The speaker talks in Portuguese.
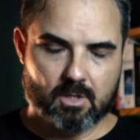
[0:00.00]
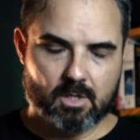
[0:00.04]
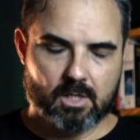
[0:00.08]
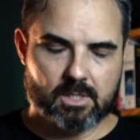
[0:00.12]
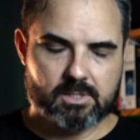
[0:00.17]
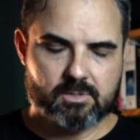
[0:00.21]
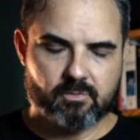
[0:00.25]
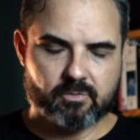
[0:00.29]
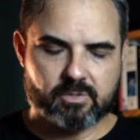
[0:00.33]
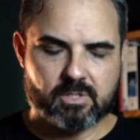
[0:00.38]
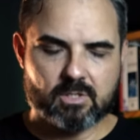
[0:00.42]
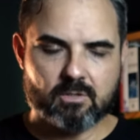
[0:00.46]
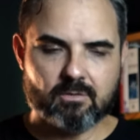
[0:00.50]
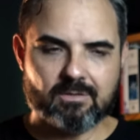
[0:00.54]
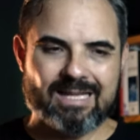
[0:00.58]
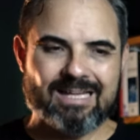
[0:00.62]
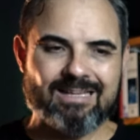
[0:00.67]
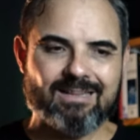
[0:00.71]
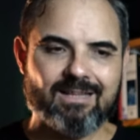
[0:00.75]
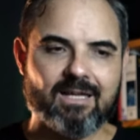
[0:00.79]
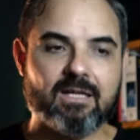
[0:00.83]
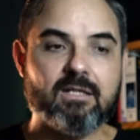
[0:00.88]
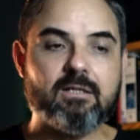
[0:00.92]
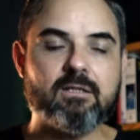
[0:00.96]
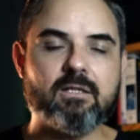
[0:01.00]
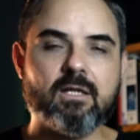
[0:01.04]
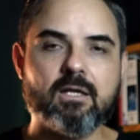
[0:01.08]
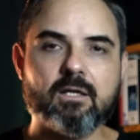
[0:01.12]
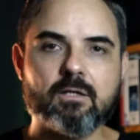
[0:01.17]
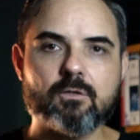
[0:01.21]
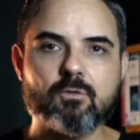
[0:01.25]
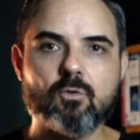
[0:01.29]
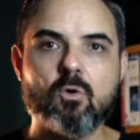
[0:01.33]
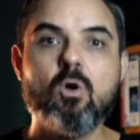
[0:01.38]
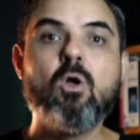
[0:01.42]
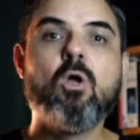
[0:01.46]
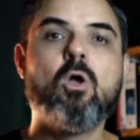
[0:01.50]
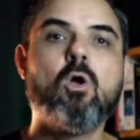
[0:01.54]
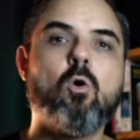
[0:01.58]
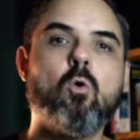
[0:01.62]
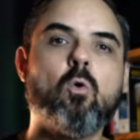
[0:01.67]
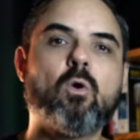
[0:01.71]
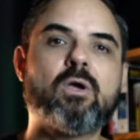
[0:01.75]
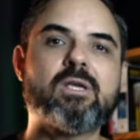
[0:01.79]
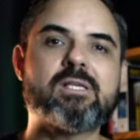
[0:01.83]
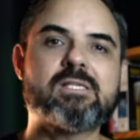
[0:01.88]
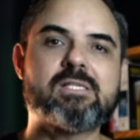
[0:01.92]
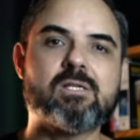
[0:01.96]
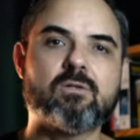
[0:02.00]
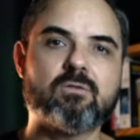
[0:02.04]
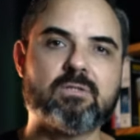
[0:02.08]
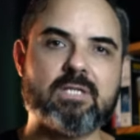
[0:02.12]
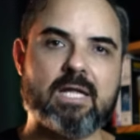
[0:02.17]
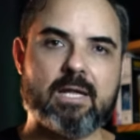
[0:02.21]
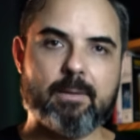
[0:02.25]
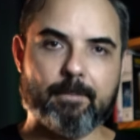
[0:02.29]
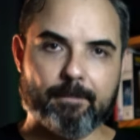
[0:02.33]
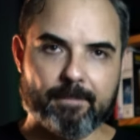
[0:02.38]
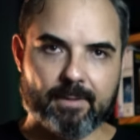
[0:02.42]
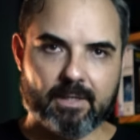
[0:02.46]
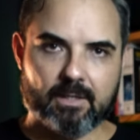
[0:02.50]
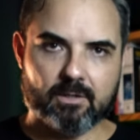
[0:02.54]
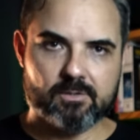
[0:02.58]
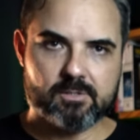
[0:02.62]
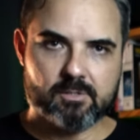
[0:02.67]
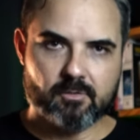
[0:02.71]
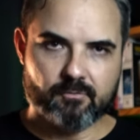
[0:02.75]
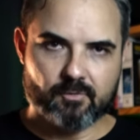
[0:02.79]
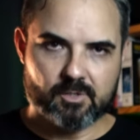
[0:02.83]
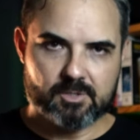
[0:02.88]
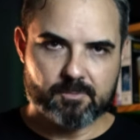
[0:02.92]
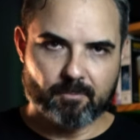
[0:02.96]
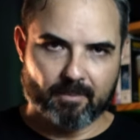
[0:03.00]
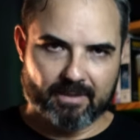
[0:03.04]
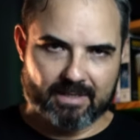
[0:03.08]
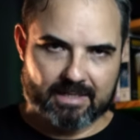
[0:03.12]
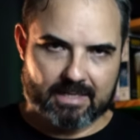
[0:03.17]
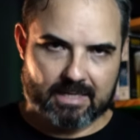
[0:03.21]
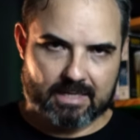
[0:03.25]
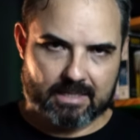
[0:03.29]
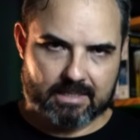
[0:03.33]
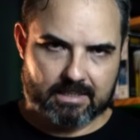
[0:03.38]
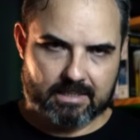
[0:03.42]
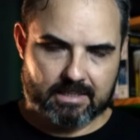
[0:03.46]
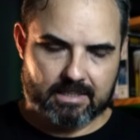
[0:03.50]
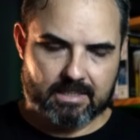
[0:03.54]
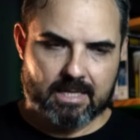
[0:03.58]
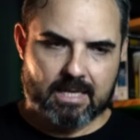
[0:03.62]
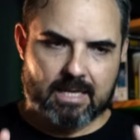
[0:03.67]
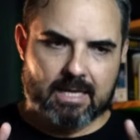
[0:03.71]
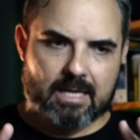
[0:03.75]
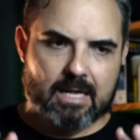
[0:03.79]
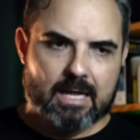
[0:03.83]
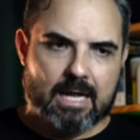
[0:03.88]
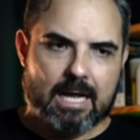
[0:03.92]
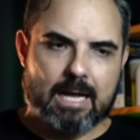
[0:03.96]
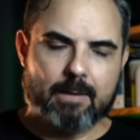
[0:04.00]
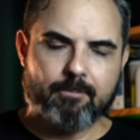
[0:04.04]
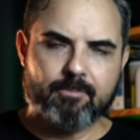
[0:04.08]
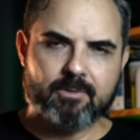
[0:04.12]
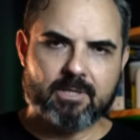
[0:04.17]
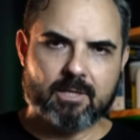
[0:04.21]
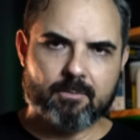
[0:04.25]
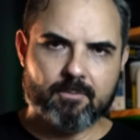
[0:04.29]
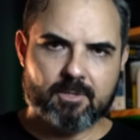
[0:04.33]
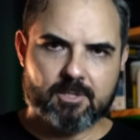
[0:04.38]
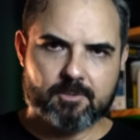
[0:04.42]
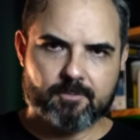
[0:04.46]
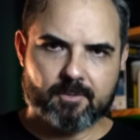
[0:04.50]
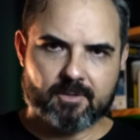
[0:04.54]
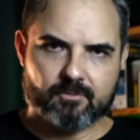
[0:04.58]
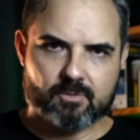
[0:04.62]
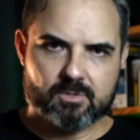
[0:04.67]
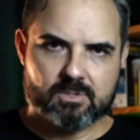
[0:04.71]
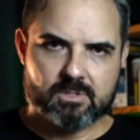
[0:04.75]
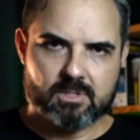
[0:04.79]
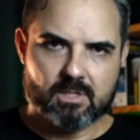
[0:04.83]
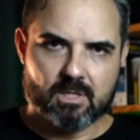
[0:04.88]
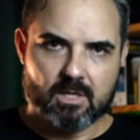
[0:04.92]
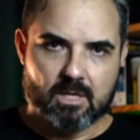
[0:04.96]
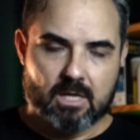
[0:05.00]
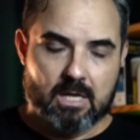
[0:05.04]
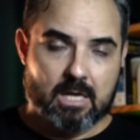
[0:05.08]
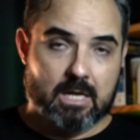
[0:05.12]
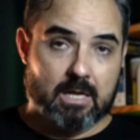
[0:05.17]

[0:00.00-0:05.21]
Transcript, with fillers: E se você não está entendendo o que são terpenos, eu vou explicar aqui rapidamente para você.